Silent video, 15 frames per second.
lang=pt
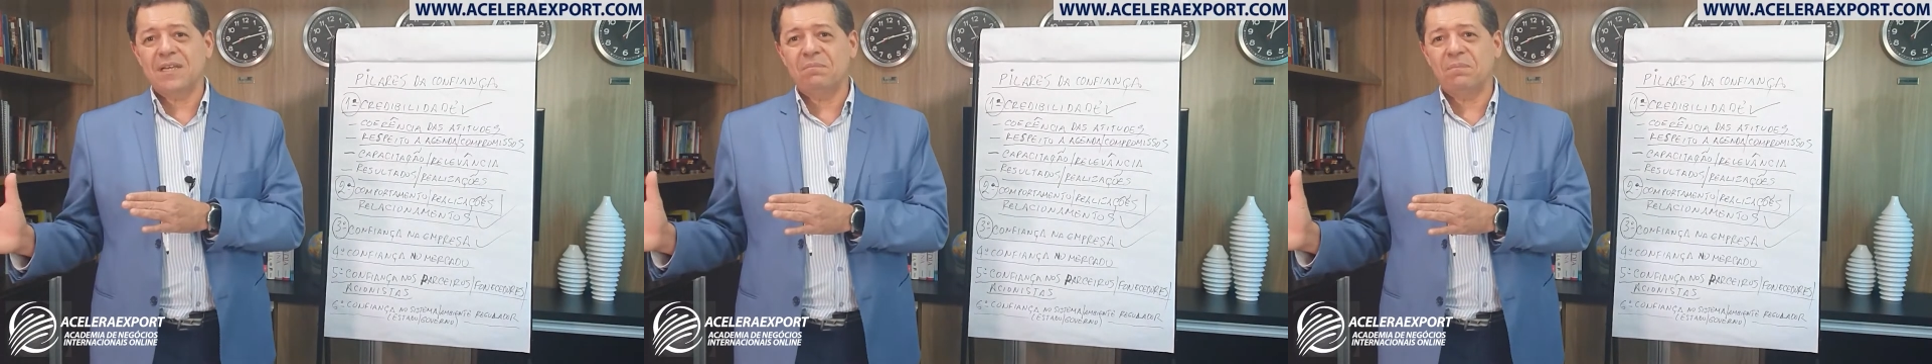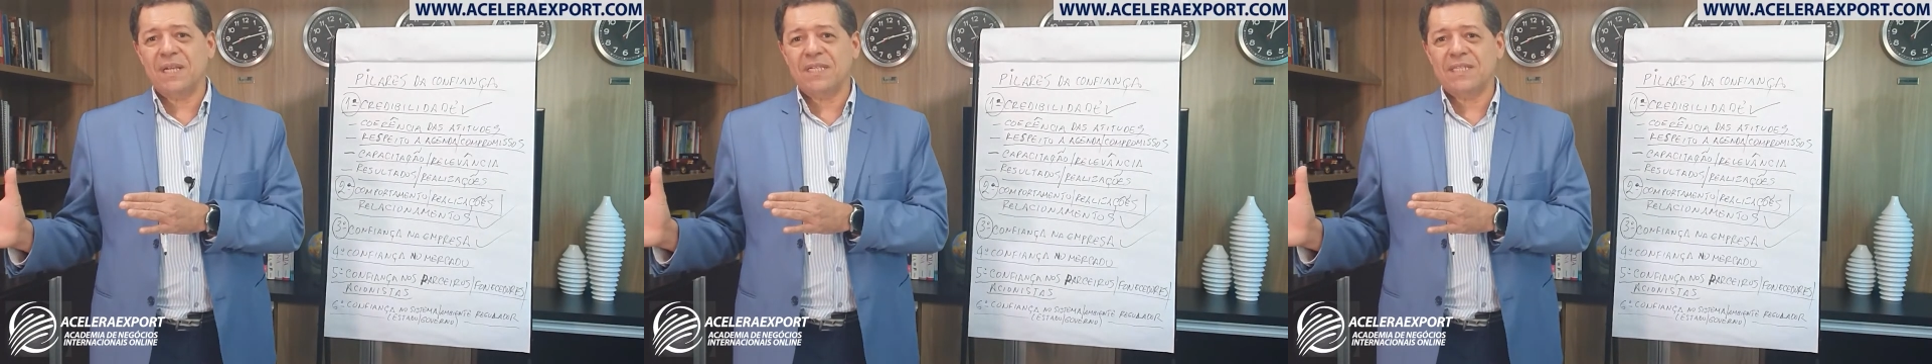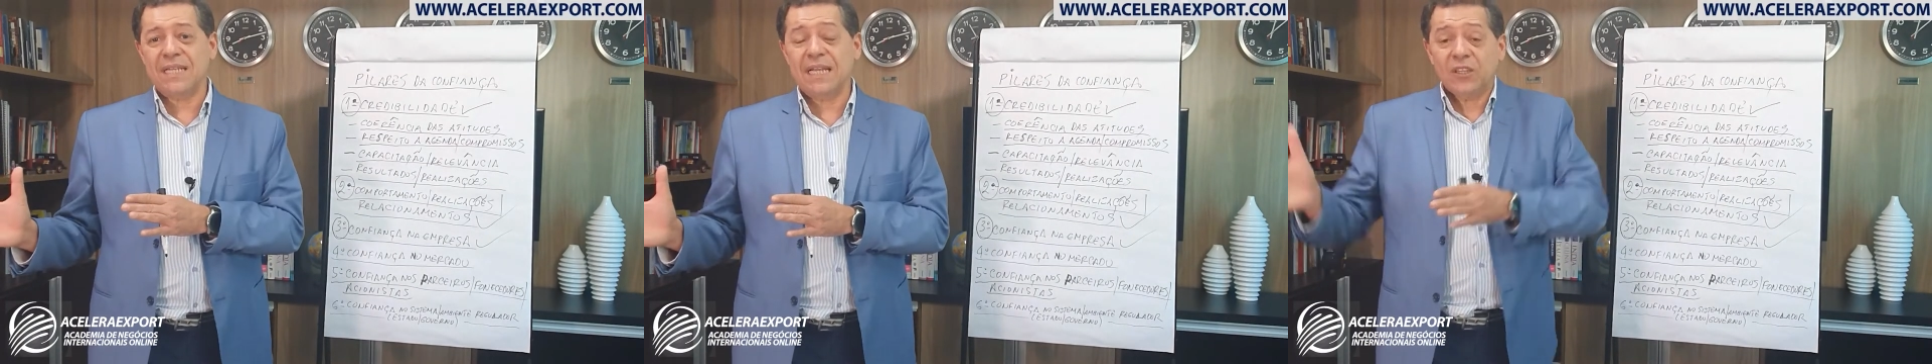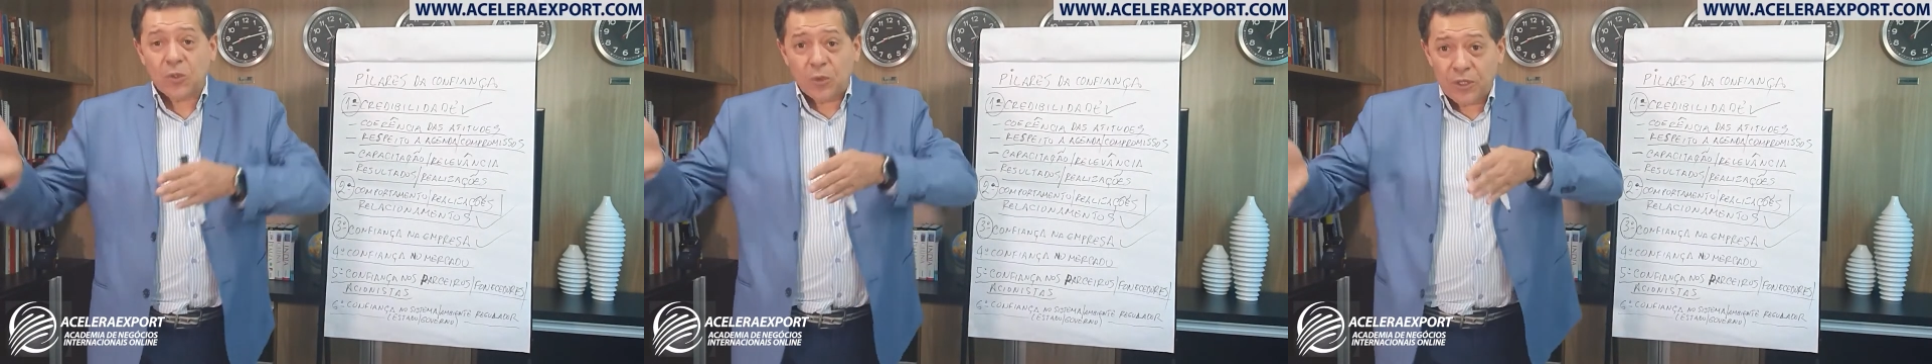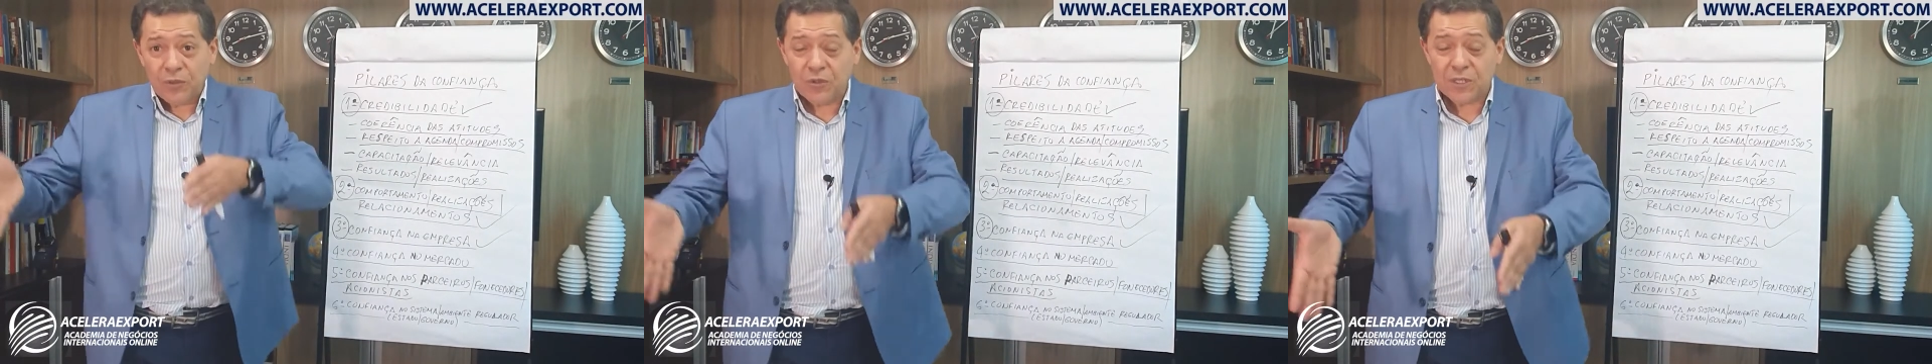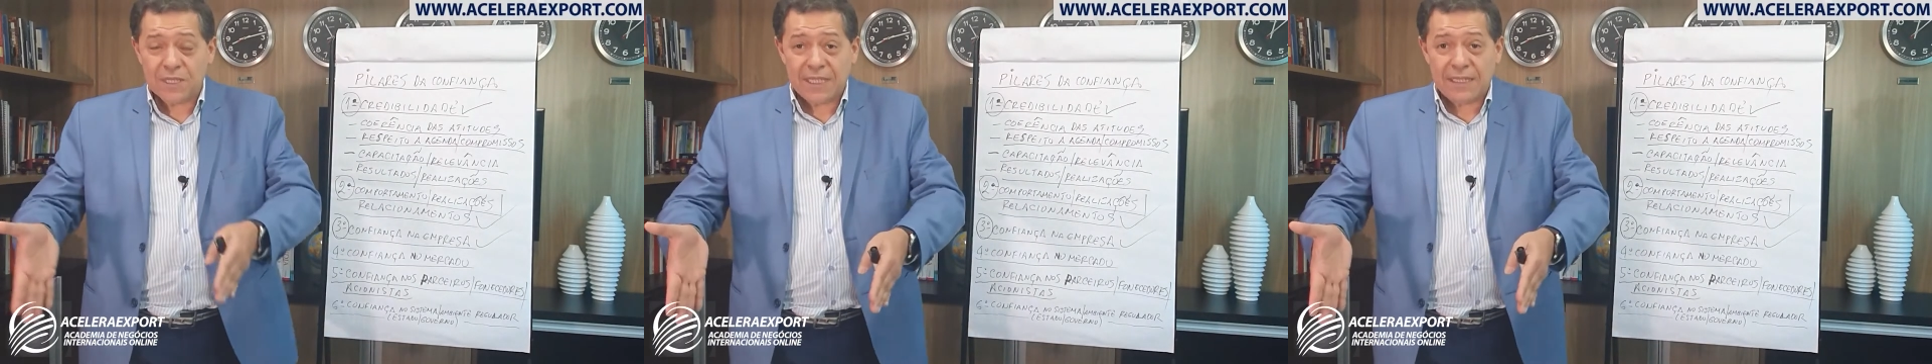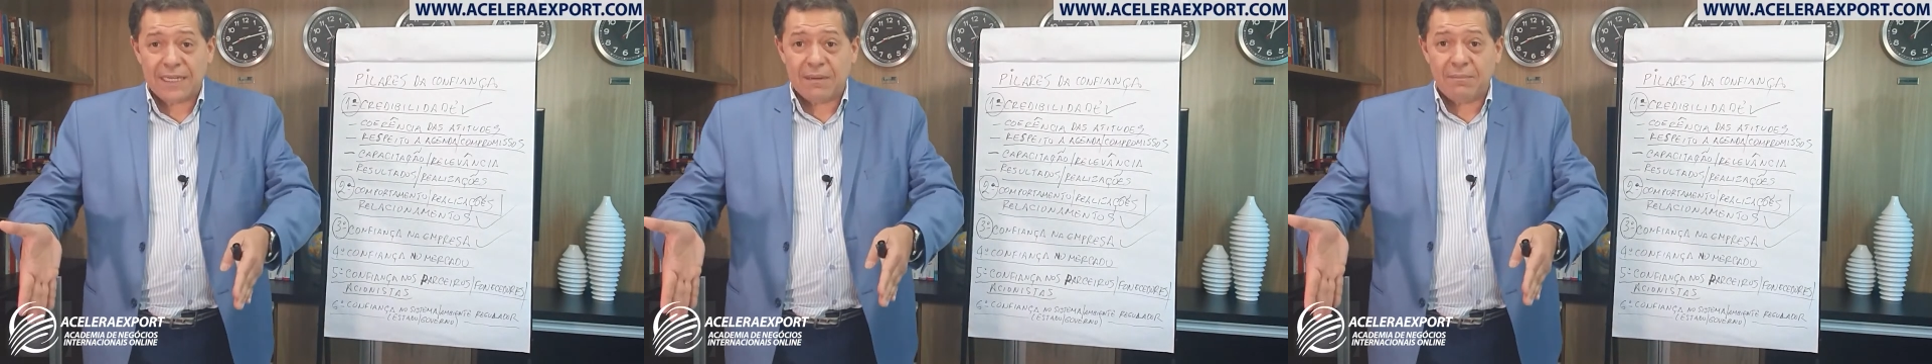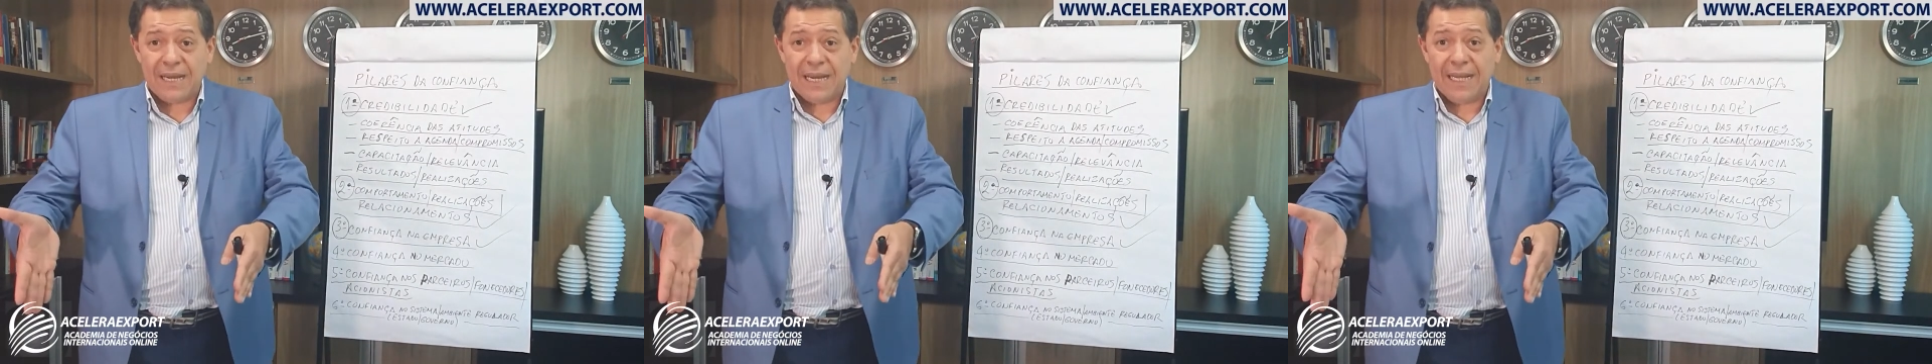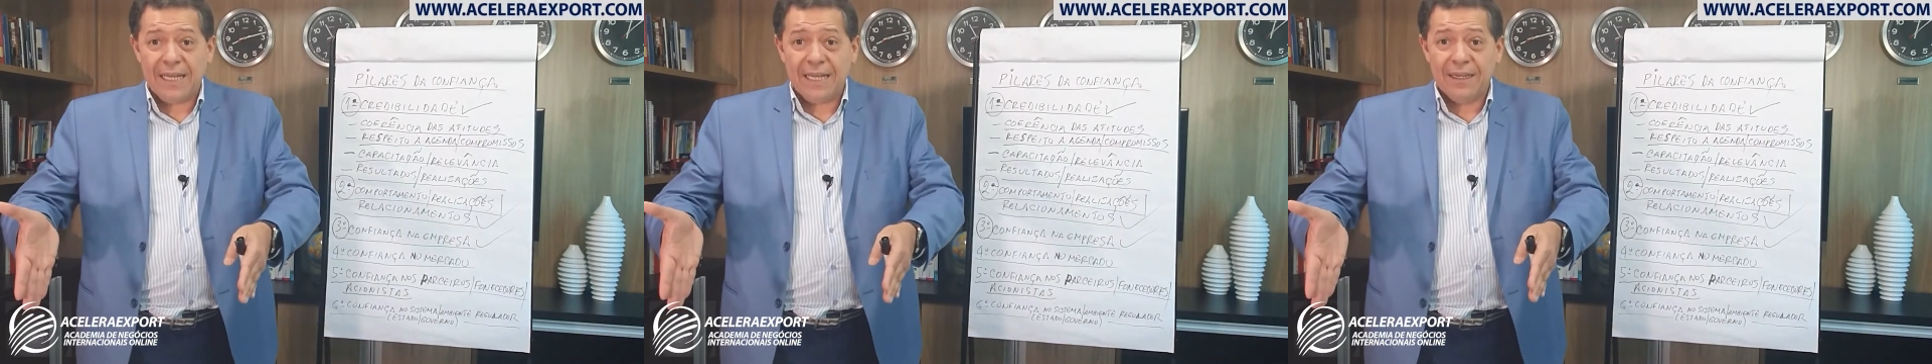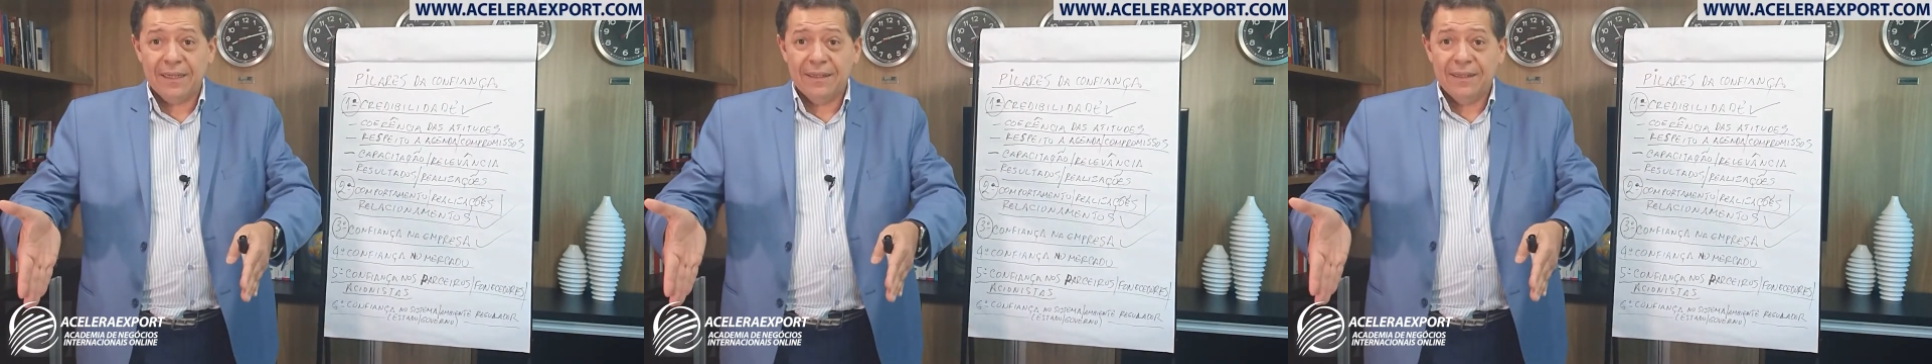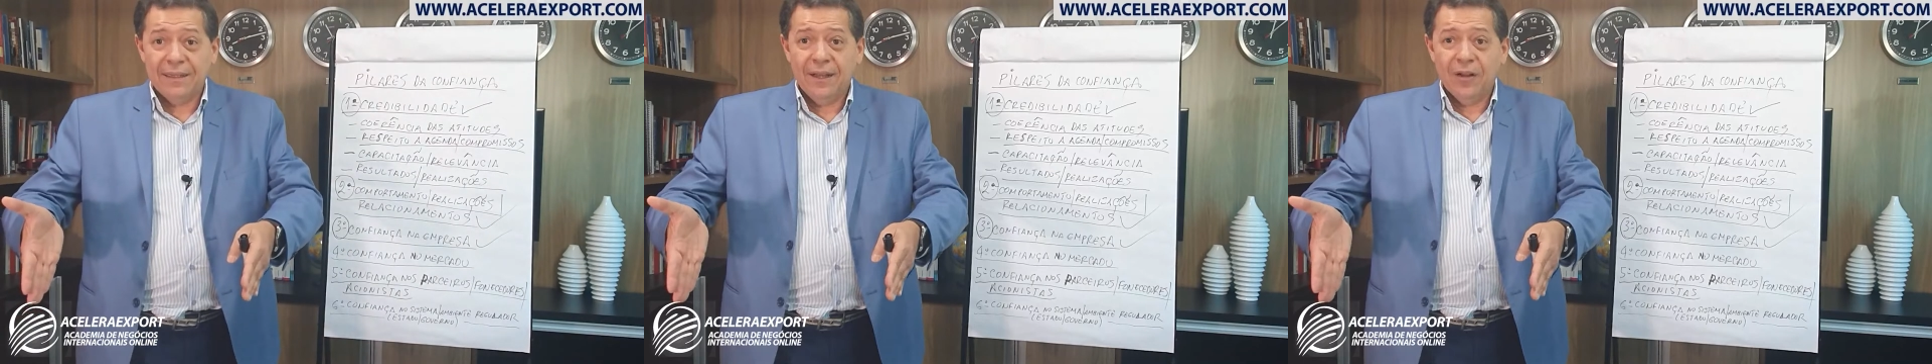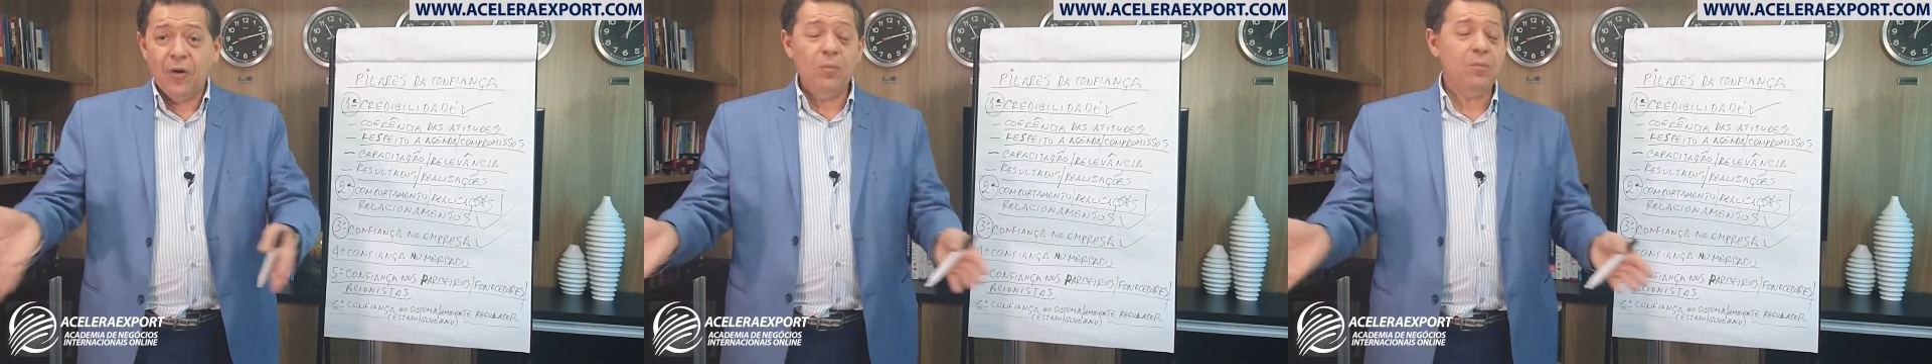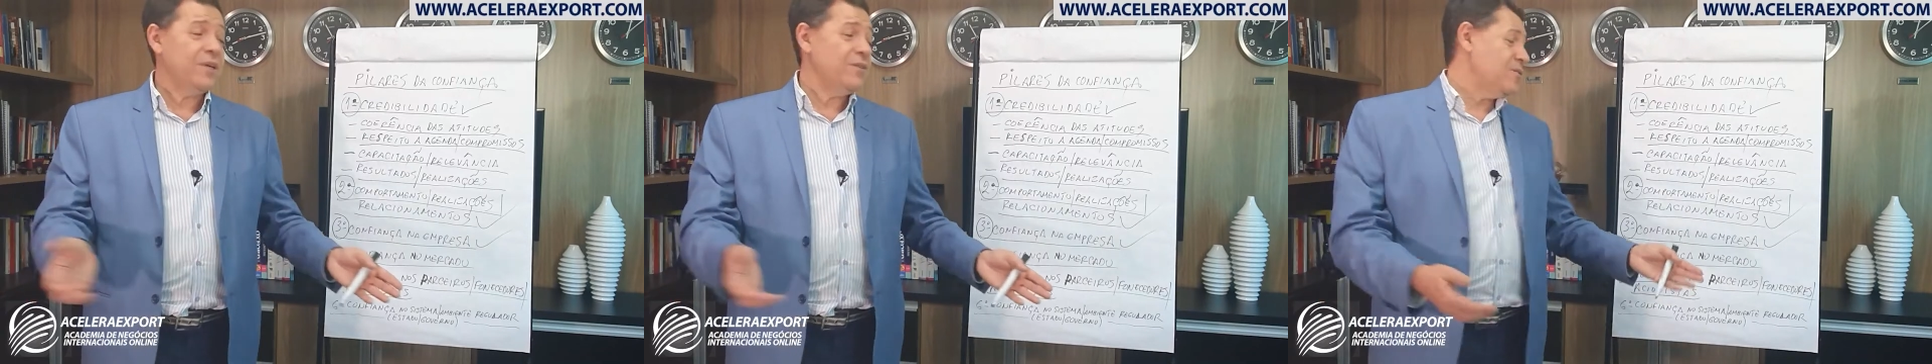representa ou que você trabalha, como que